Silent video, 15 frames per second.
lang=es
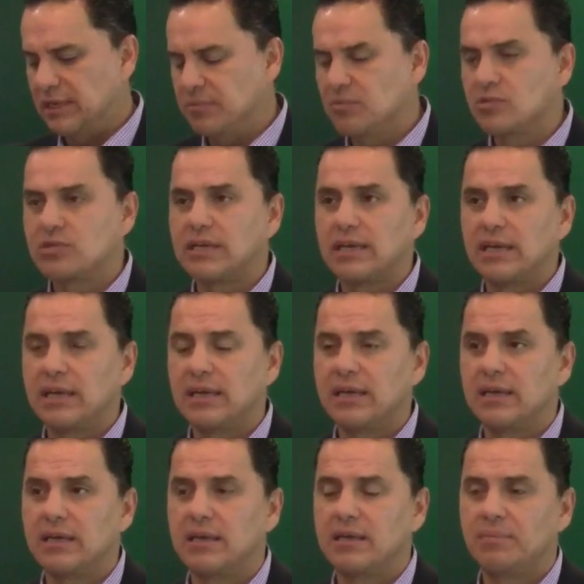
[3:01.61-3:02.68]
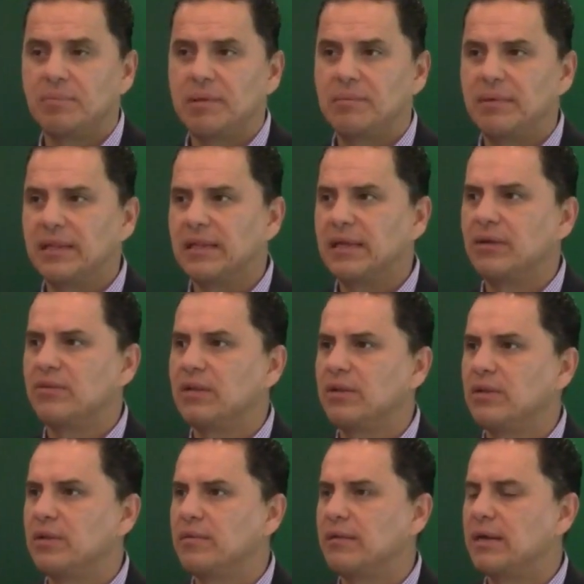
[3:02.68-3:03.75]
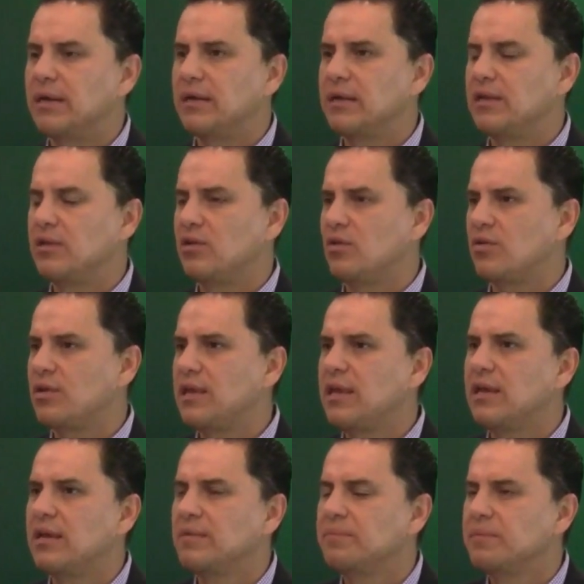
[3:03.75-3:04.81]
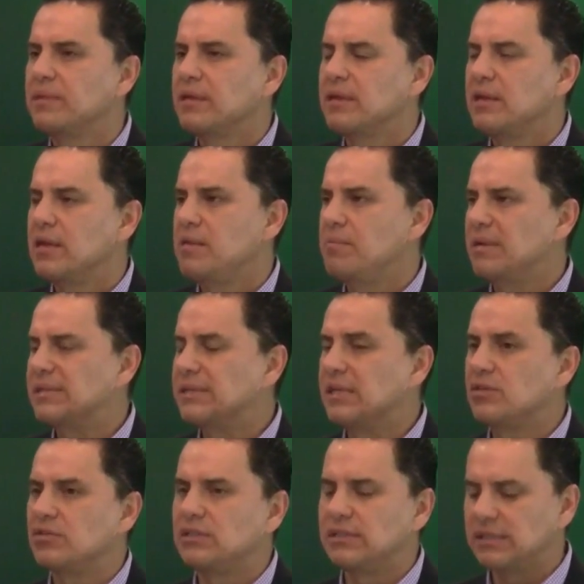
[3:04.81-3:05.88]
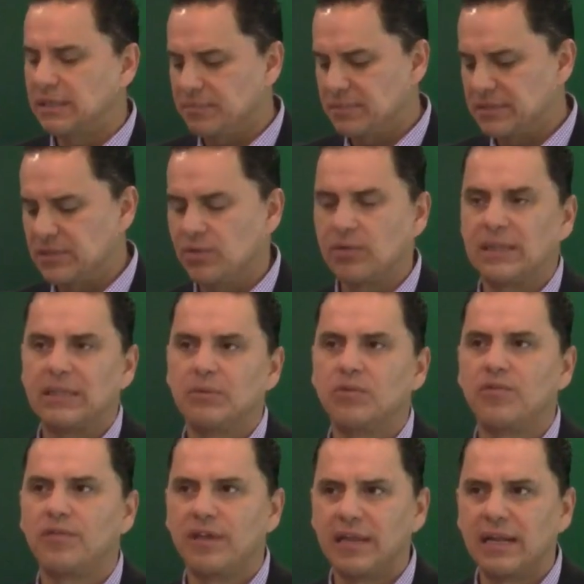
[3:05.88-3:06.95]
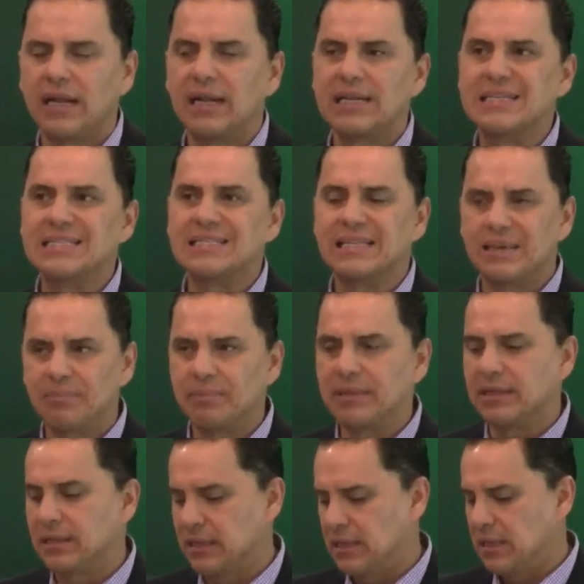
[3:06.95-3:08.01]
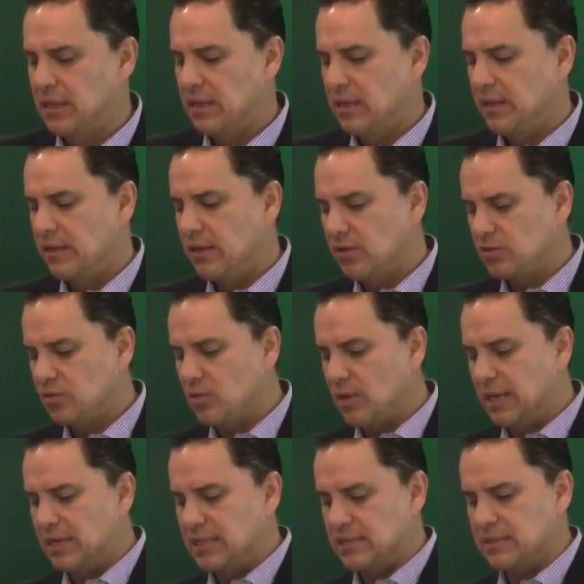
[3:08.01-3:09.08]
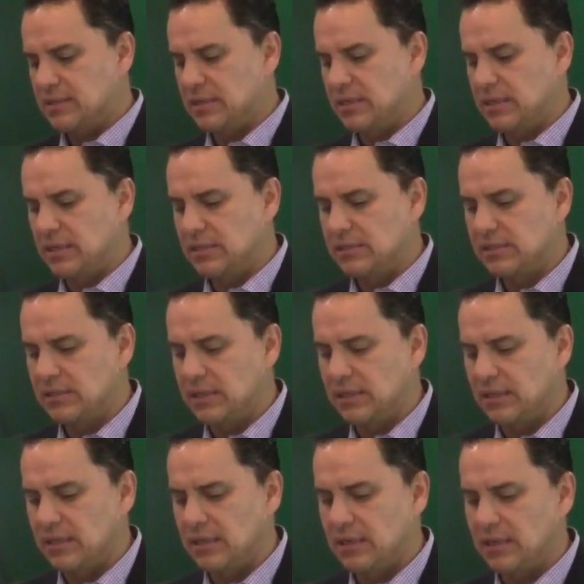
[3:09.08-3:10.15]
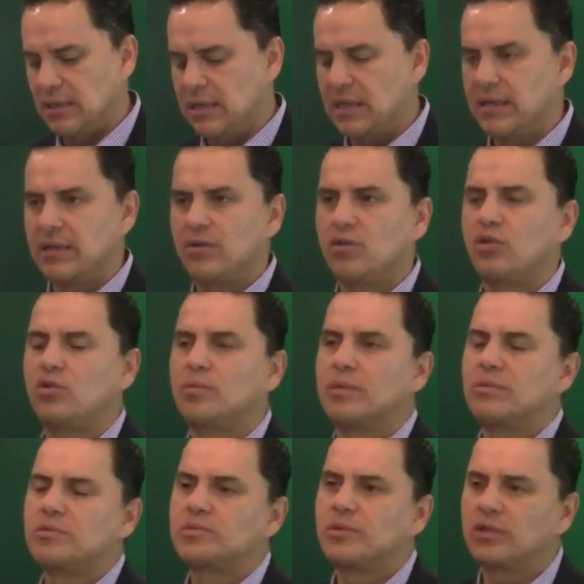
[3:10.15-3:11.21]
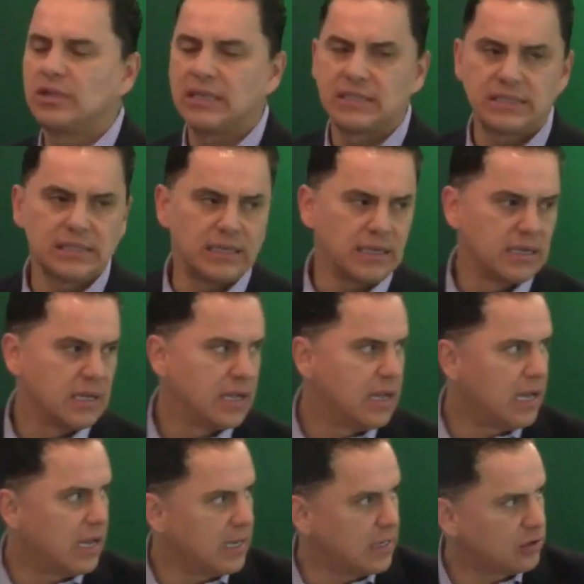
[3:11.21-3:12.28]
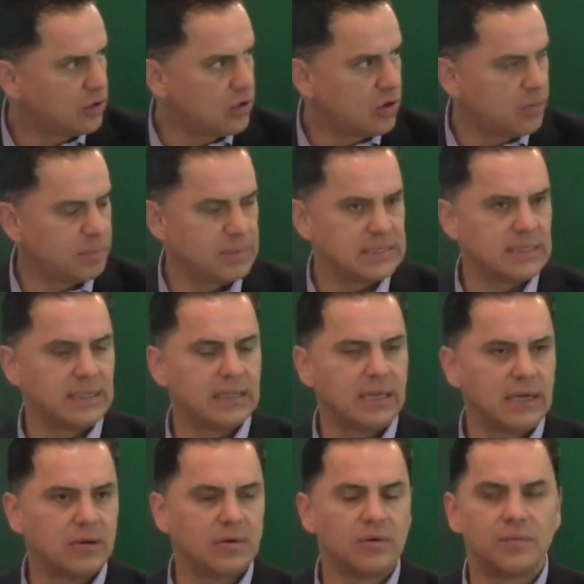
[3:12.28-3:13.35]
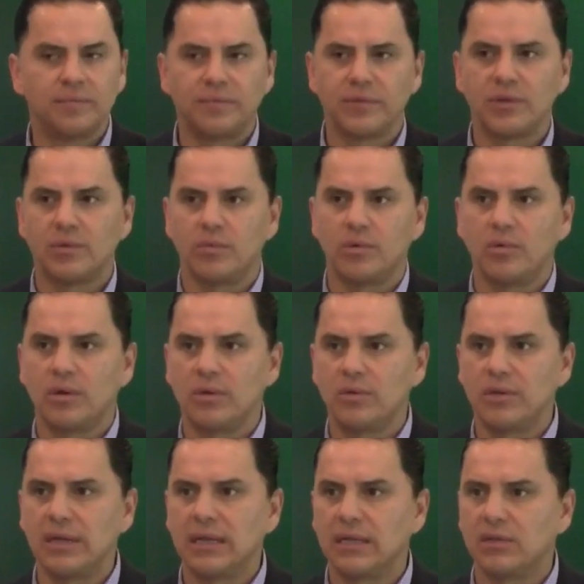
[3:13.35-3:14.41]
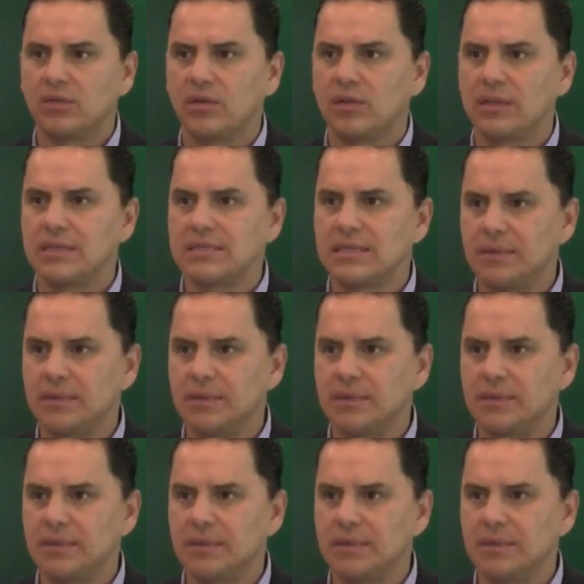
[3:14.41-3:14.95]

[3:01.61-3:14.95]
tenemos que implementar una nueva ideología y más en los sistemas educativos federal, en CEPEL, de los cuales este, el día de hoy tomamos protesta a Héctor López Santiago como nuevo director de